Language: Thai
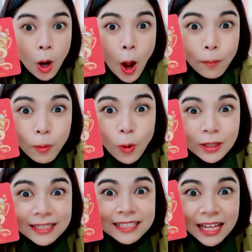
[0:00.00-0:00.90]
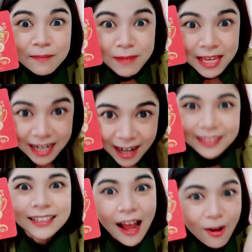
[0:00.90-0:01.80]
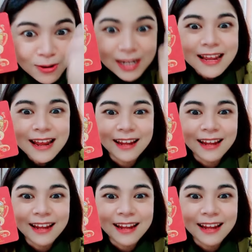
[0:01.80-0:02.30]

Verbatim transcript: ขอบคุณที่ฉันมีเงินเท่านี้